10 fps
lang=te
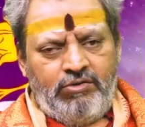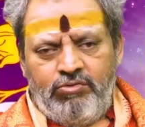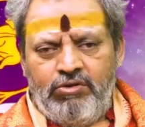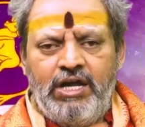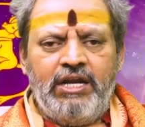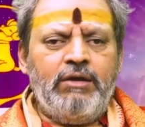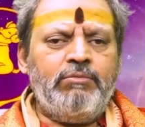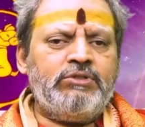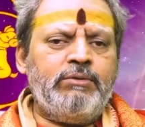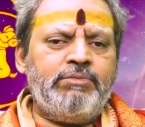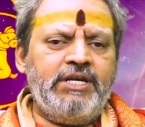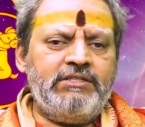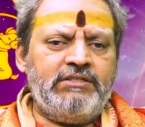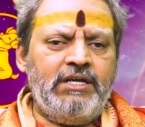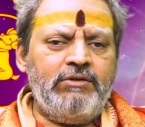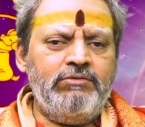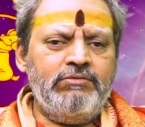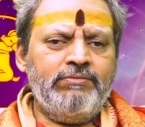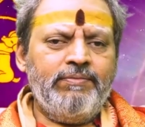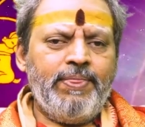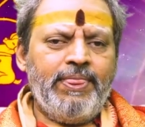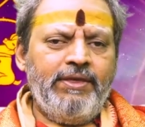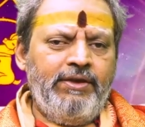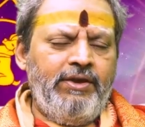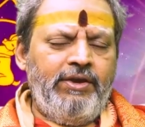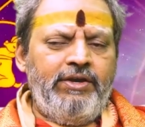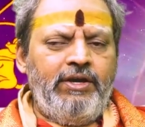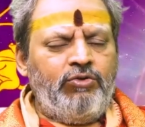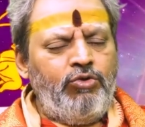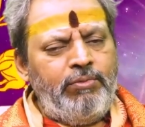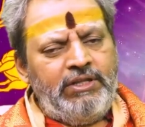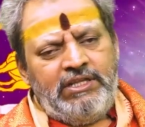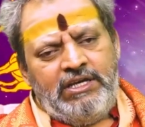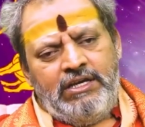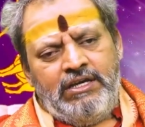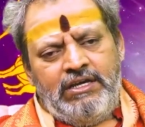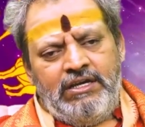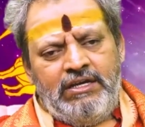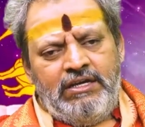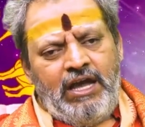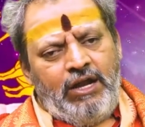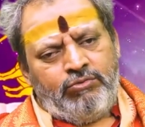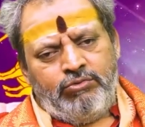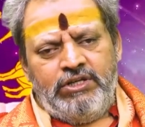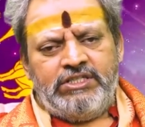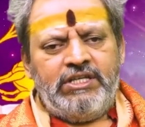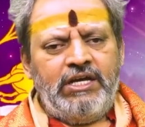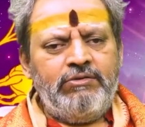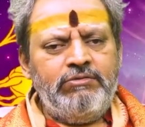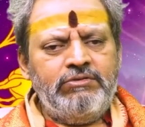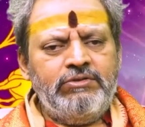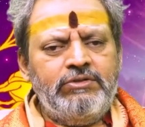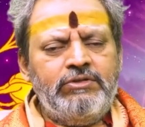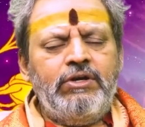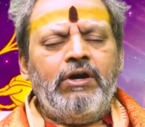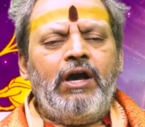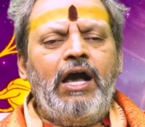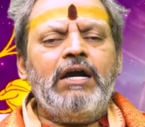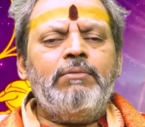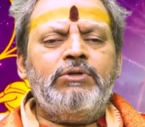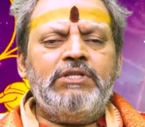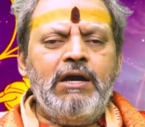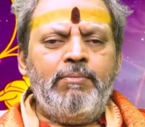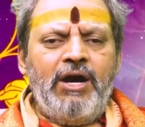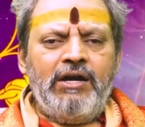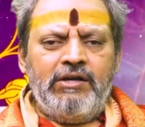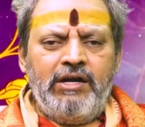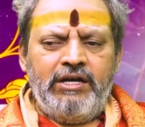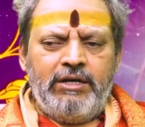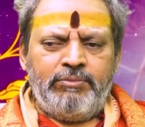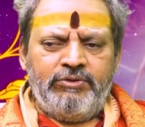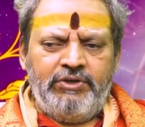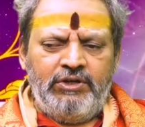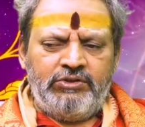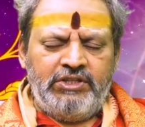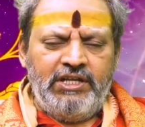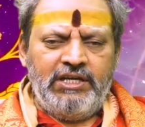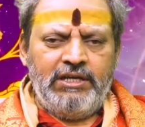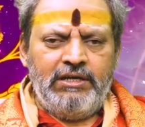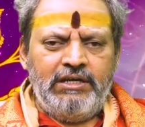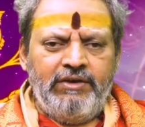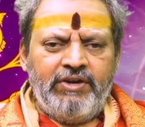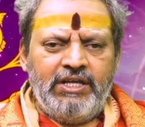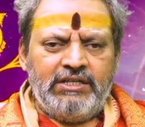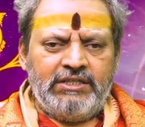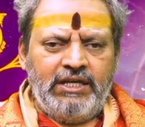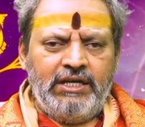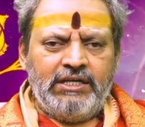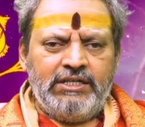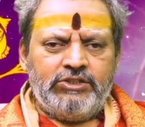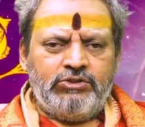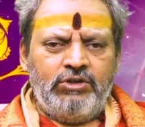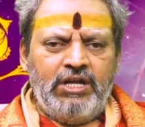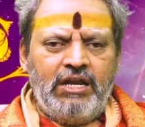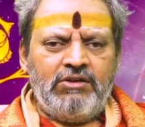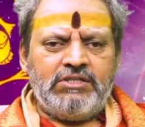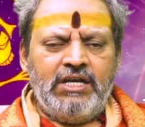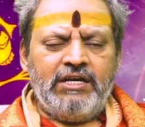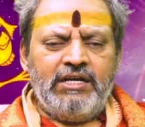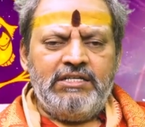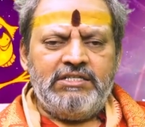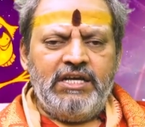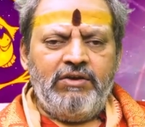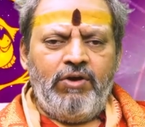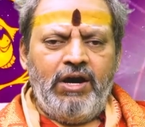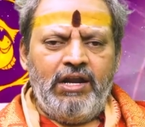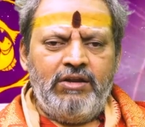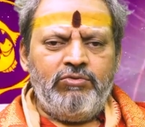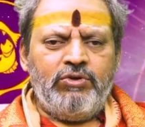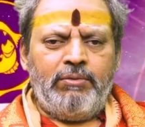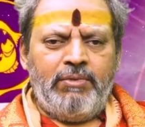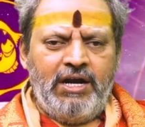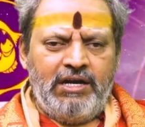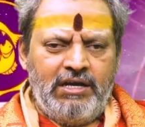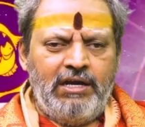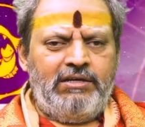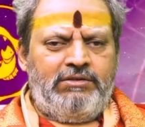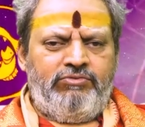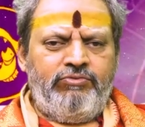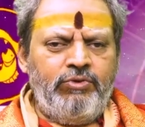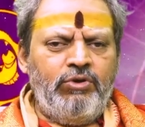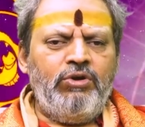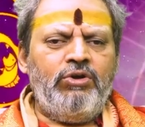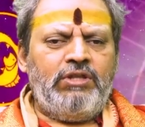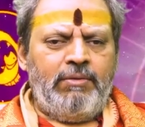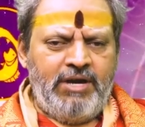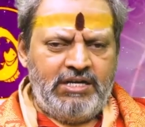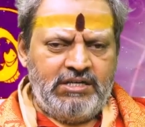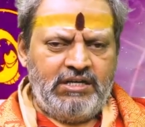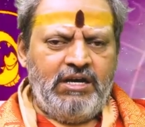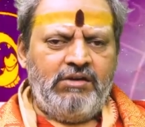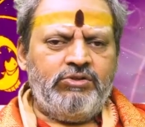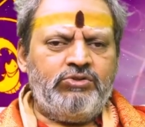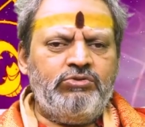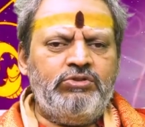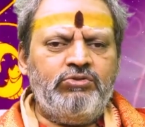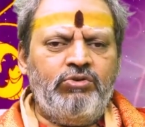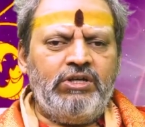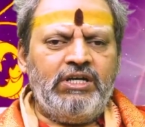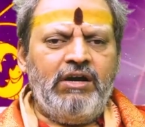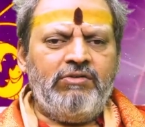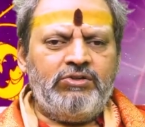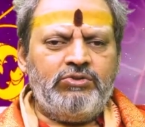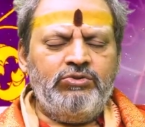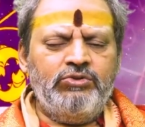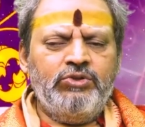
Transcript: ఎక్కువగానే డబ్బు సంపాదిస్తారు ఎక్కువ మంది అనుకూలిస్తారు కాకపోతే ఆ మాట్లాడేటప్పుడు వీళ్ళు తిరిగి ఎవరైతే సహకరిస్తున్నారో సహకరించే వాళ్ళను ఒక మాట ఫ్లోలో తమాషా కావచ్చు ఇంకోటి కావచ్చు